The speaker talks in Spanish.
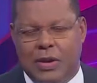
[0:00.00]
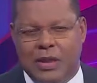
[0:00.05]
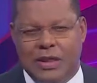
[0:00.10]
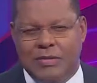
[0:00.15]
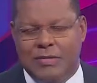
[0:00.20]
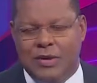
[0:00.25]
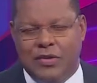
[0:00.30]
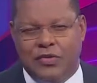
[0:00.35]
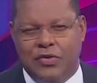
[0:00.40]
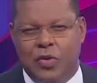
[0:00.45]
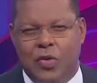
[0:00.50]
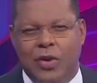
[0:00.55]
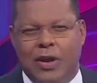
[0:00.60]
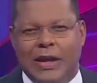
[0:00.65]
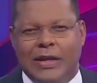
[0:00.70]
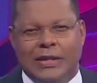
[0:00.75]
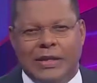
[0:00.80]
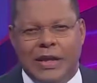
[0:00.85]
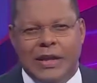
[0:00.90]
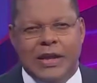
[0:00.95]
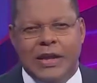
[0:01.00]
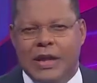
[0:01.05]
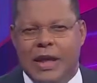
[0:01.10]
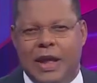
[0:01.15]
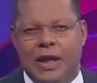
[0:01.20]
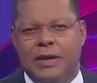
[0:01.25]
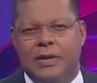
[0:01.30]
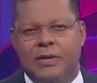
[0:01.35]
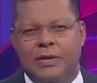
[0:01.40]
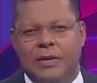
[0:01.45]
la dimensión que
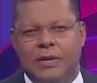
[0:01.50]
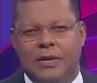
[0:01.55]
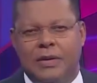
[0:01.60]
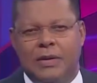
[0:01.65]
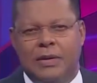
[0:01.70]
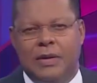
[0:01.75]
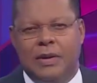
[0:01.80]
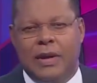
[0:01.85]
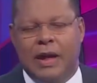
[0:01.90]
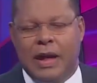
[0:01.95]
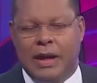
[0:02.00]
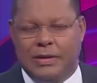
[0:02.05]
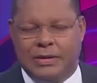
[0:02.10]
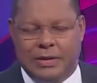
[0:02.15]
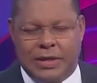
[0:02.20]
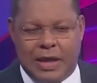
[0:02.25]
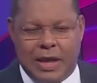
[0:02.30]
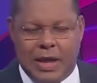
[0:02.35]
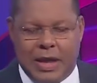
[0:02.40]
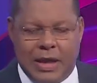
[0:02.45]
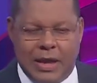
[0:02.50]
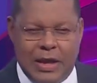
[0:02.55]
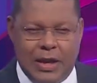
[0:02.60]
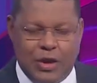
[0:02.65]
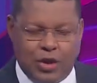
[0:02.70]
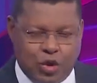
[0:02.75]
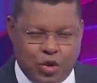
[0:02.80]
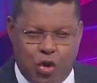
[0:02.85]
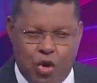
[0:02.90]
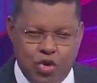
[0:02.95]
tenía, hasta el
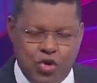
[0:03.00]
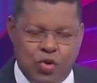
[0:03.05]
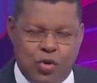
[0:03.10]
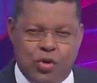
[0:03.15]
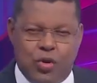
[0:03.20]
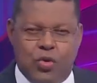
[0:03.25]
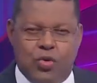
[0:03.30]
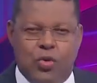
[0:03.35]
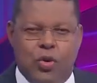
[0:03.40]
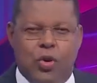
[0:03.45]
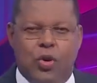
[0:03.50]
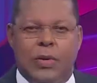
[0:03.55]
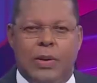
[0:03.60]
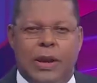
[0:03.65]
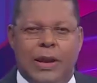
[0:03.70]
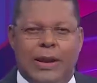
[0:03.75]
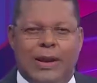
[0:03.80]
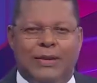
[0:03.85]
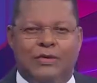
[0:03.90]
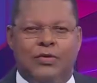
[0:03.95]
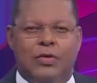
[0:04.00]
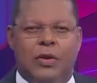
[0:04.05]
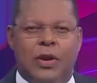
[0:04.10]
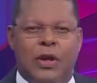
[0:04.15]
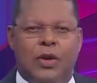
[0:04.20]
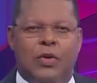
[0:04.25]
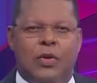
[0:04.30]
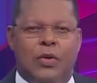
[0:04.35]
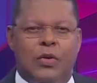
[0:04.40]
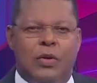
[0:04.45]
tollo que ocurrió en las elecciones
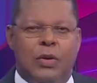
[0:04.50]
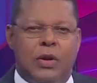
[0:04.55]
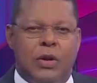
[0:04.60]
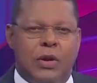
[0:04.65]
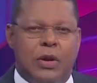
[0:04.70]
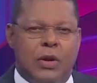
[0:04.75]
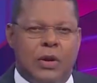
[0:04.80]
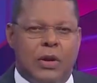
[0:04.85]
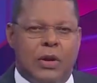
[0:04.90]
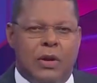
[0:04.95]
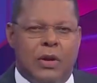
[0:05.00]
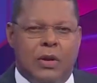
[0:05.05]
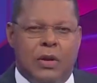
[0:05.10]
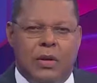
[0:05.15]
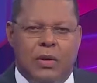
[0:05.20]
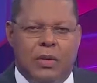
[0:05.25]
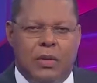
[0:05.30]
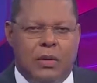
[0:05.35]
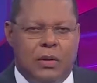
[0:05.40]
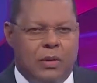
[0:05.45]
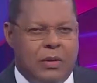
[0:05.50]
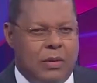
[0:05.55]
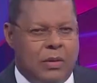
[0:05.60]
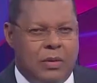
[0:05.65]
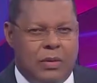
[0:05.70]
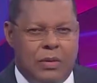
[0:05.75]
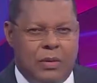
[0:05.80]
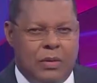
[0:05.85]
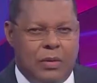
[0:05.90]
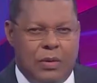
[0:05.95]
con
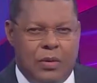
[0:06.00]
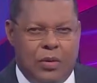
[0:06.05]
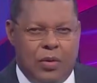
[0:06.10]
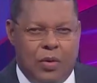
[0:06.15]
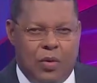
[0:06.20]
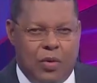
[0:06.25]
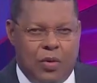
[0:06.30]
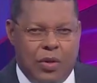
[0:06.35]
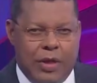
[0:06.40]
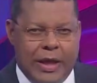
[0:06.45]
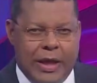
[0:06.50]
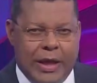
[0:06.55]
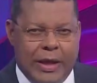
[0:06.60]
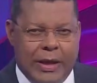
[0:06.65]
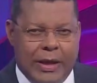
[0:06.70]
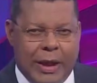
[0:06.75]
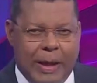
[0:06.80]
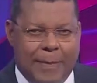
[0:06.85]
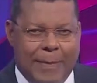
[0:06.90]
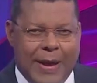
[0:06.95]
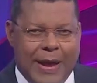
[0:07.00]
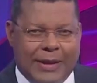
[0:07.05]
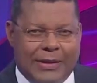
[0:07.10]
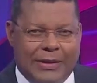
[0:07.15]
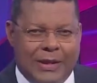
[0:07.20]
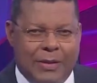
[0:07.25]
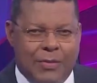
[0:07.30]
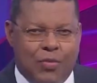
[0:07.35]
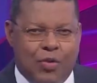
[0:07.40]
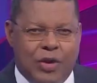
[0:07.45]
lo de la
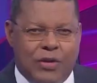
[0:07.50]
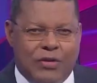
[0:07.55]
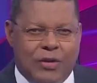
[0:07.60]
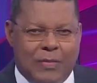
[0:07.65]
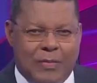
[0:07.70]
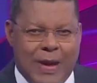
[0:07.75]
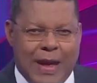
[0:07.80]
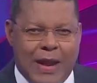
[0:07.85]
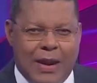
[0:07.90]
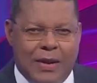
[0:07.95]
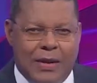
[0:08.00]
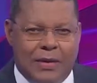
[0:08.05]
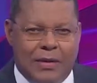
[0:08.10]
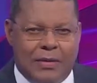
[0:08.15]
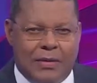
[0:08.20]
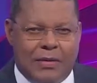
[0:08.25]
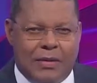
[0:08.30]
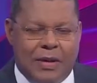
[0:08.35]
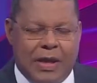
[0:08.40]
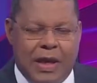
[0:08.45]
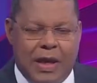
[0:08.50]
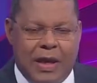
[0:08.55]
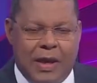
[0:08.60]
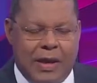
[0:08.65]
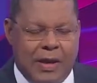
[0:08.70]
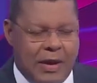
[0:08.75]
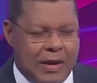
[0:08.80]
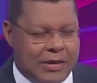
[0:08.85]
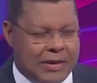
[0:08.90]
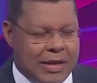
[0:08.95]
parte municipal
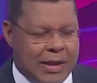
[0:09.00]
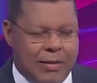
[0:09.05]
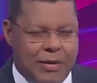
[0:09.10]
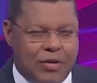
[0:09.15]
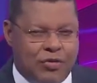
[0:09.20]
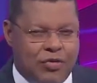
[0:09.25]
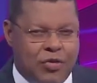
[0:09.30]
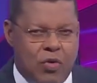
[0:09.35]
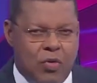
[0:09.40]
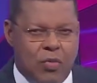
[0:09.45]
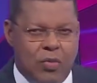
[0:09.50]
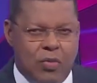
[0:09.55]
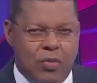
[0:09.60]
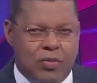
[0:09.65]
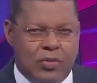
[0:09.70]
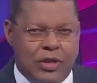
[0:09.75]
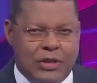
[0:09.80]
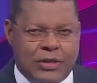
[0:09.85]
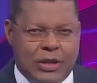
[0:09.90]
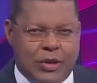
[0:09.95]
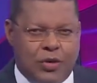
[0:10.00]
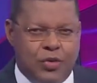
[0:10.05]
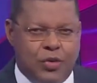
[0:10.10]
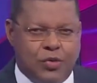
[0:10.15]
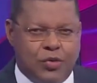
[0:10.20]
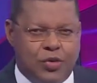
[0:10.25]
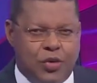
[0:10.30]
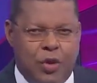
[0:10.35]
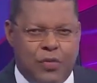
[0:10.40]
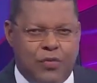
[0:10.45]
que estableció un, desarrolló un
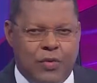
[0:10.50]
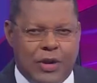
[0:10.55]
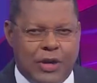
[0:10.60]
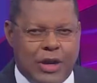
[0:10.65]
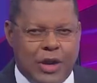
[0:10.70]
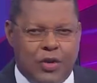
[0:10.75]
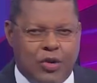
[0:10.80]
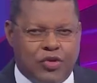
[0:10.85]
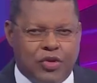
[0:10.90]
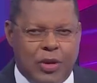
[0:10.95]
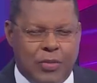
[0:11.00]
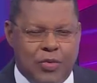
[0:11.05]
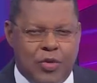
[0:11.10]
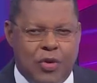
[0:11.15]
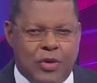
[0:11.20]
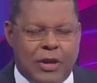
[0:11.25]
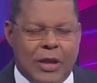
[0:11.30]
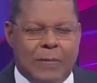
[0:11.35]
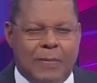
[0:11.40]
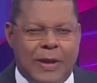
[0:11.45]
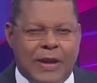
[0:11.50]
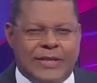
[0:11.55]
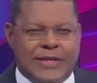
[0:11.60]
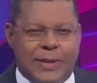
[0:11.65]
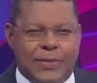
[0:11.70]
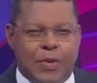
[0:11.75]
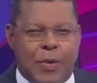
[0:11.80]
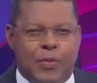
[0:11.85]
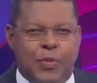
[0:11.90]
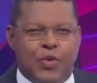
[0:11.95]
software que no sirvió y que el país se
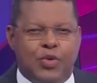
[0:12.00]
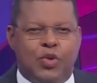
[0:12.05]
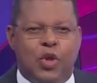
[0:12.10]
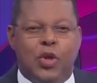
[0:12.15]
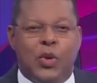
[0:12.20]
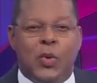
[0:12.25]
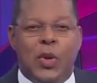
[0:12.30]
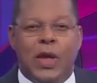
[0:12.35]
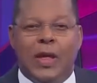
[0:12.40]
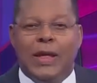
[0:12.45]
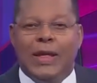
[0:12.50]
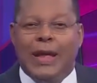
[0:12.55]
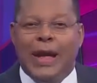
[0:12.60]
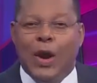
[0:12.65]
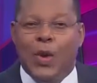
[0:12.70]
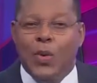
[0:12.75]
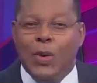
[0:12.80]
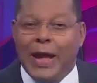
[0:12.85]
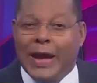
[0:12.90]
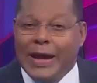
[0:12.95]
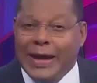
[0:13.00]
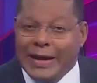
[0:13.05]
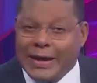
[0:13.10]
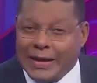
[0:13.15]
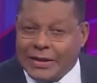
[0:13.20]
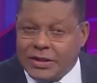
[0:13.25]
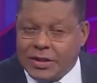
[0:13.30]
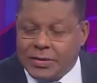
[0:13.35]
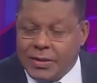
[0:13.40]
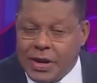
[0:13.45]
vio a punto de una guerra
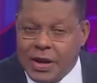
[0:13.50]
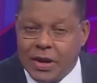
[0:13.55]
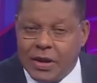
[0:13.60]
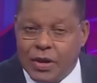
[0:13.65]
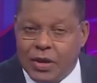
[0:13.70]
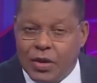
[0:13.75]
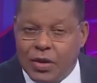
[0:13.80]
civil.